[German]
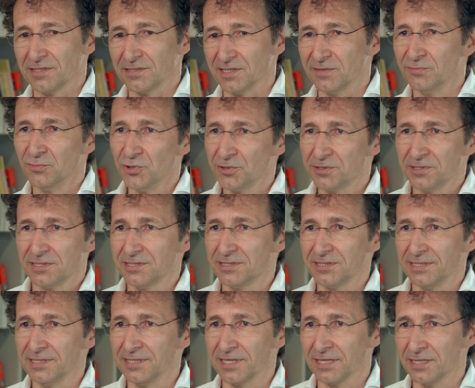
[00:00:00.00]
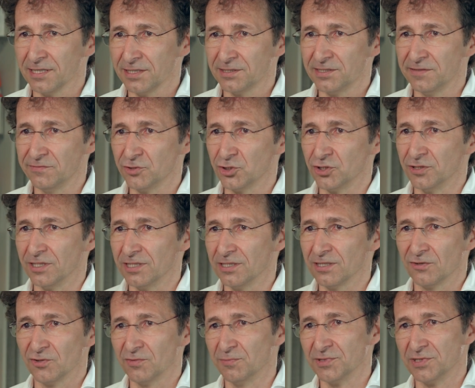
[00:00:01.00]
Das ermöglicht es ihnen relativ schnell
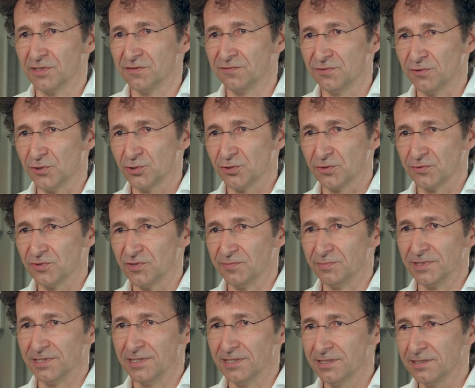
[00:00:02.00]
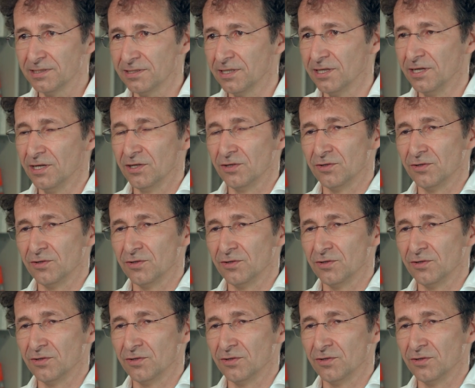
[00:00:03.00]
auch mit der Forschung zu beginnen.